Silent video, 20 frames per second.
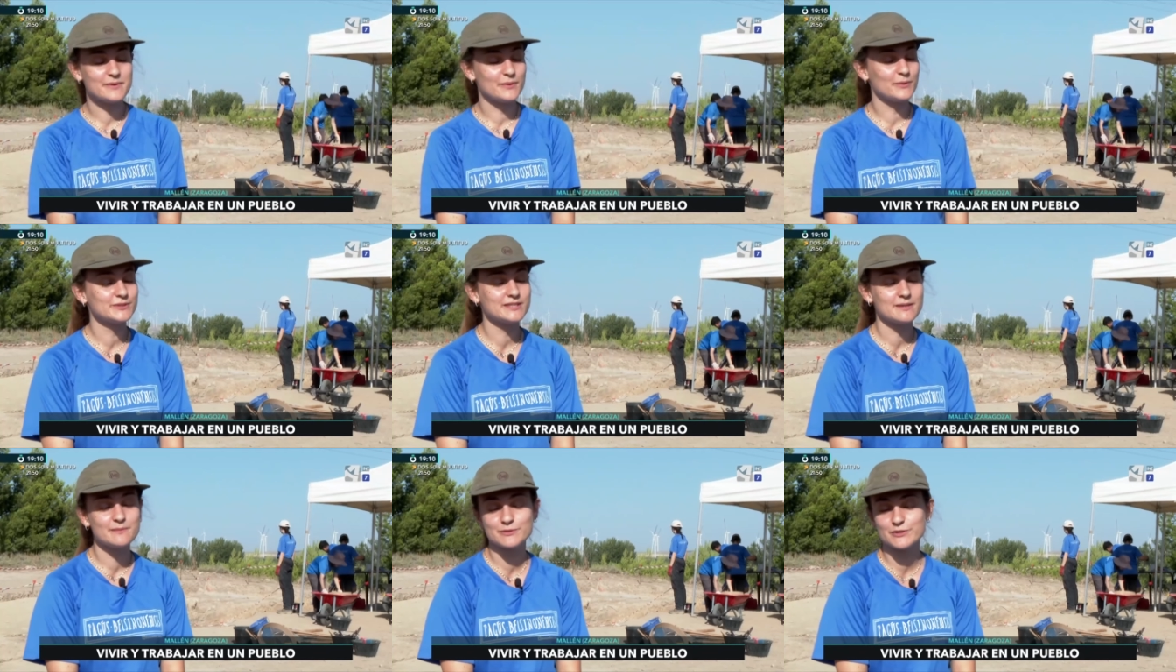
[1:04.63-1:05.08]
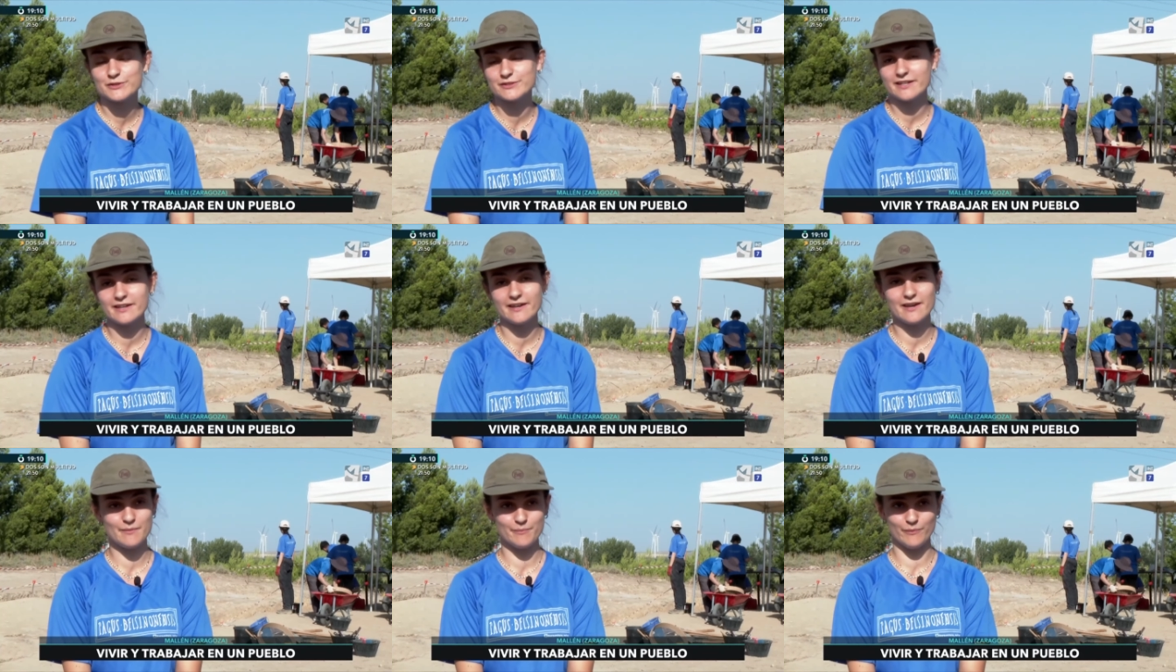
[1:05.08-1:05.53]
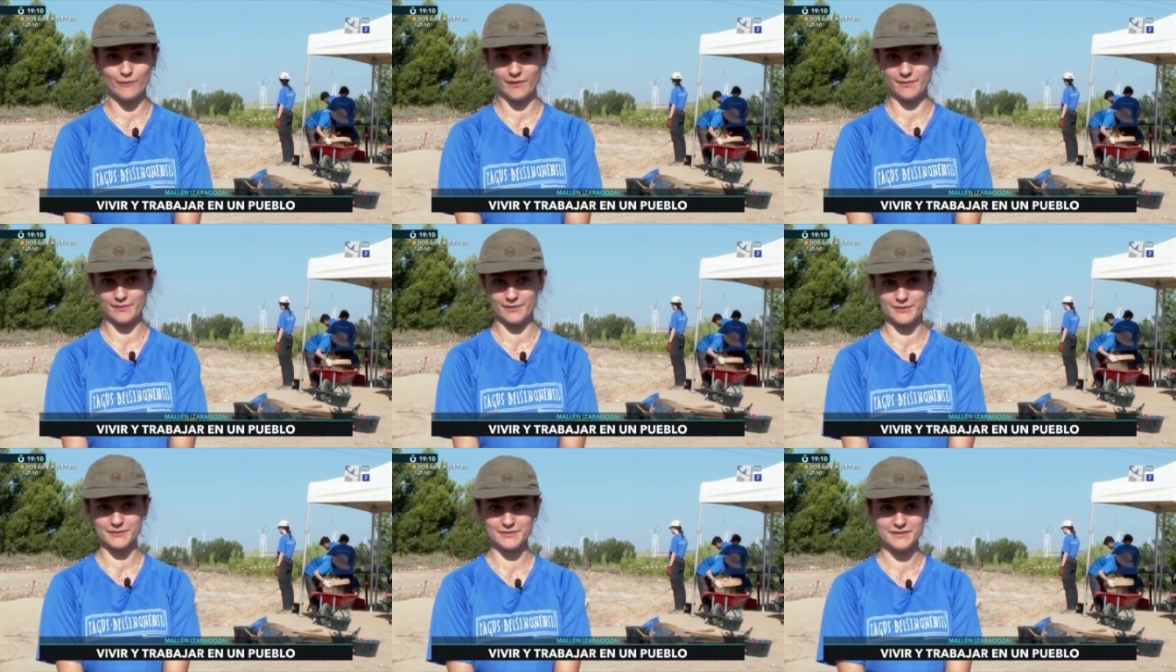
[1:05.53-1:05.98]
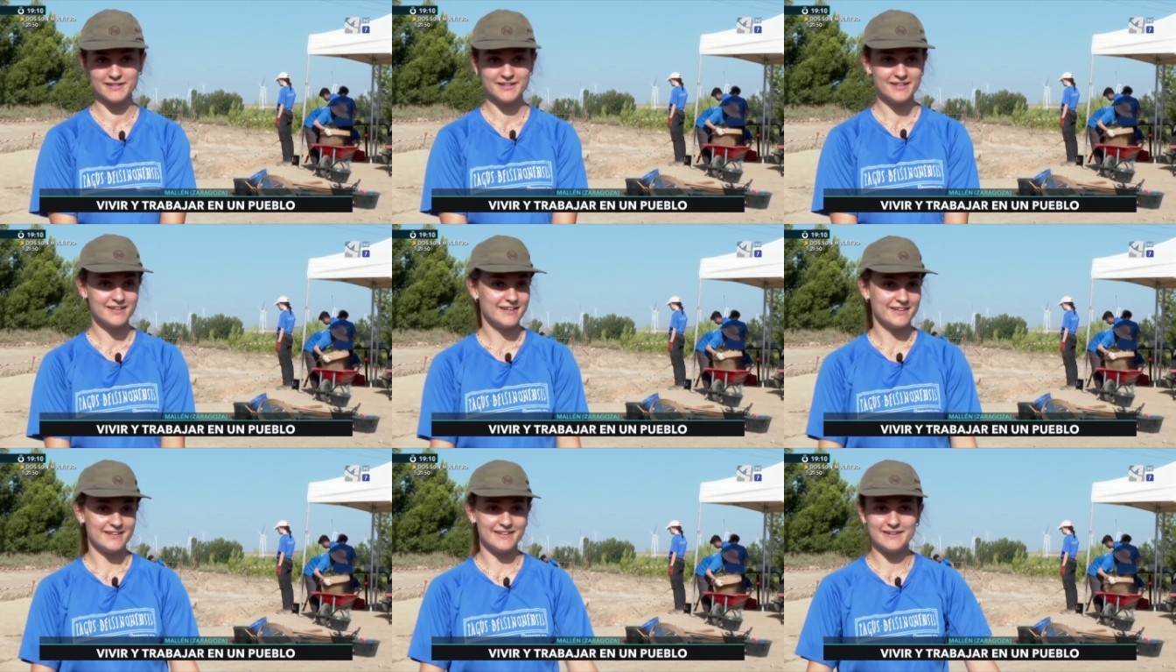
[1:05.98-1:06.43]
Me gusta mucho estar en el pueblo
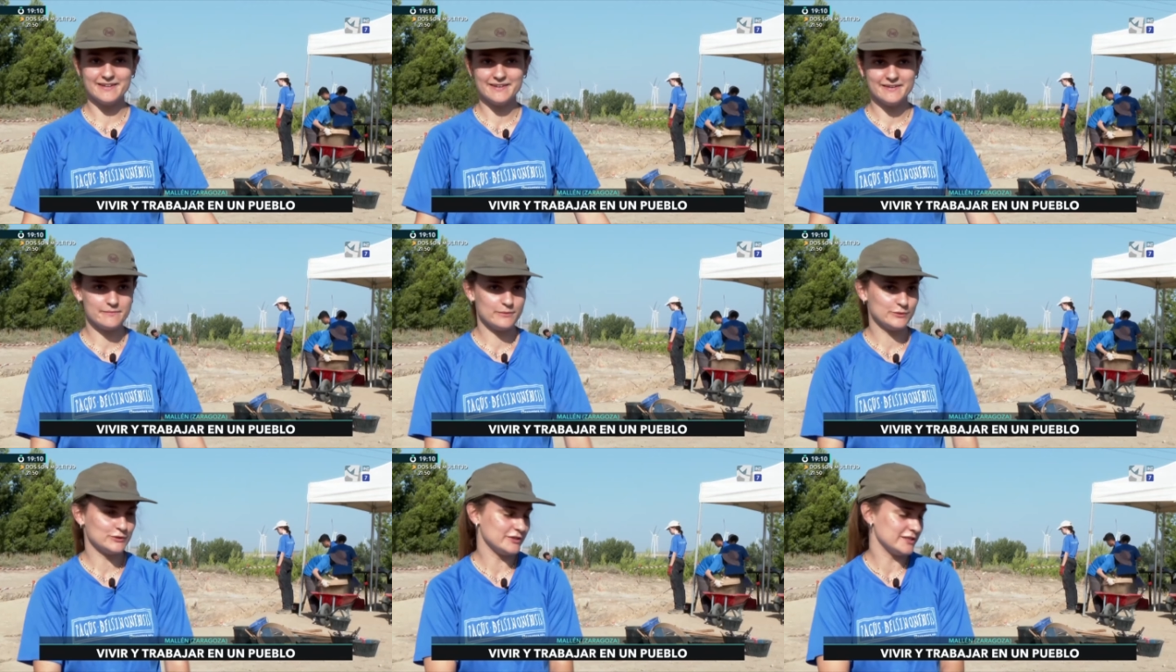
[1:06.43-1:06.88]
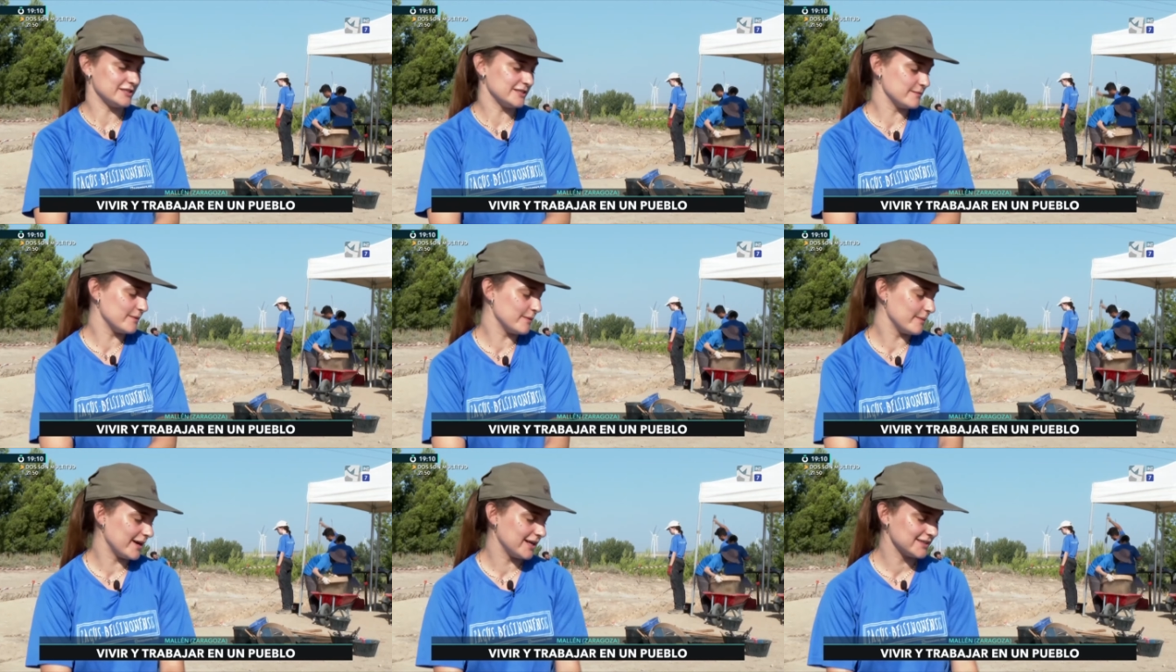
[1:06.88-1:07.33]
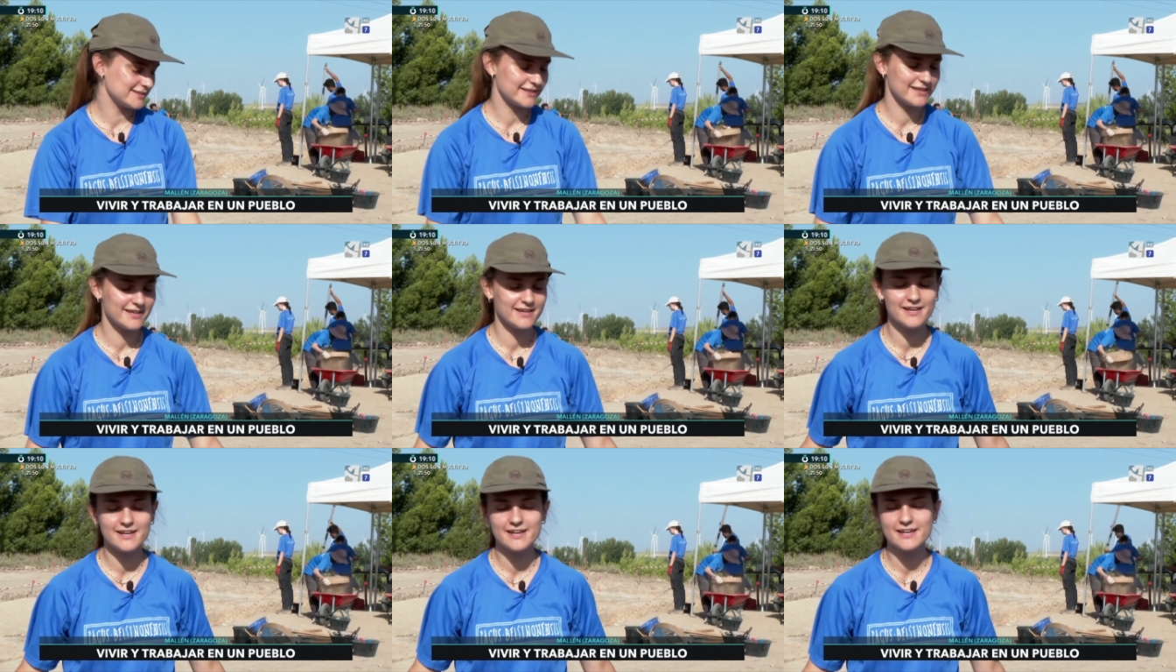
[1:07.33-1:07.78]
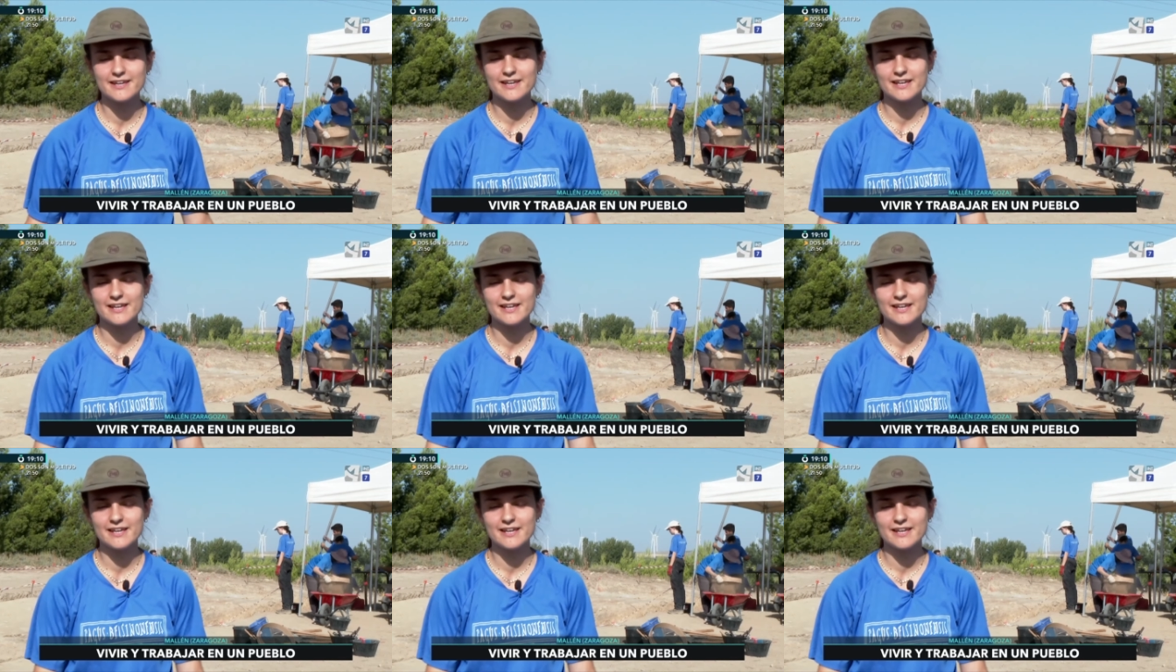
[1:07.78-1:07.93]
y muchísimo más que,